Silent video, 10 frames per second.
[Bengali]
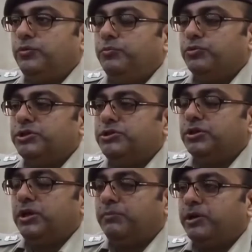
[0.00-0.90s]
কুড়ি পঁচিশ
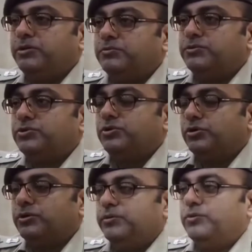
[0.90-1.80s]
জন আমরা
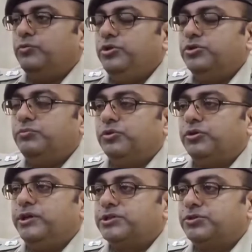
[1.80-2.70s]
সতেরো কুড়ি জন
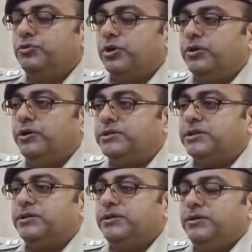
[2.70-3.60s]
মতো রেস্কিউ করা
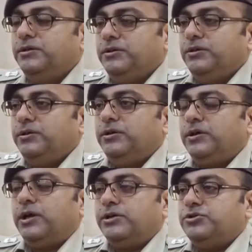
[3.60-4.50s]
হয়েছে
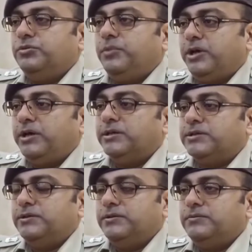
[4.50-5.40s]
আর আটজন মারা
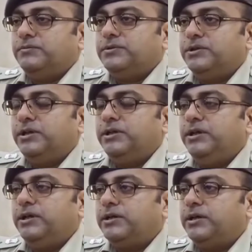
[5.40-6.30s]
গেছে সেটা
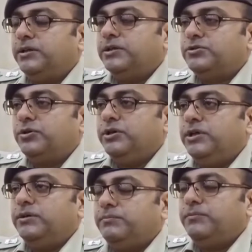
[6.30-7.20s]
থেকে একটা আন্দাজ করা
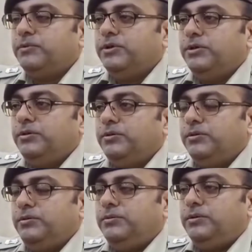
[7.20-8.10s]
যায়
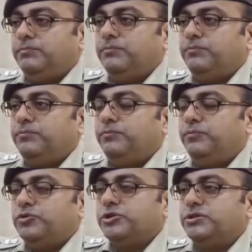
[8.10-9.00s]
হ্যাঁ,
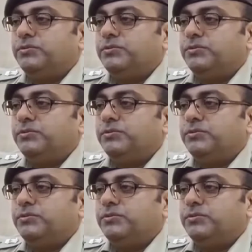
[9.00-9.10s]
পঁচিশ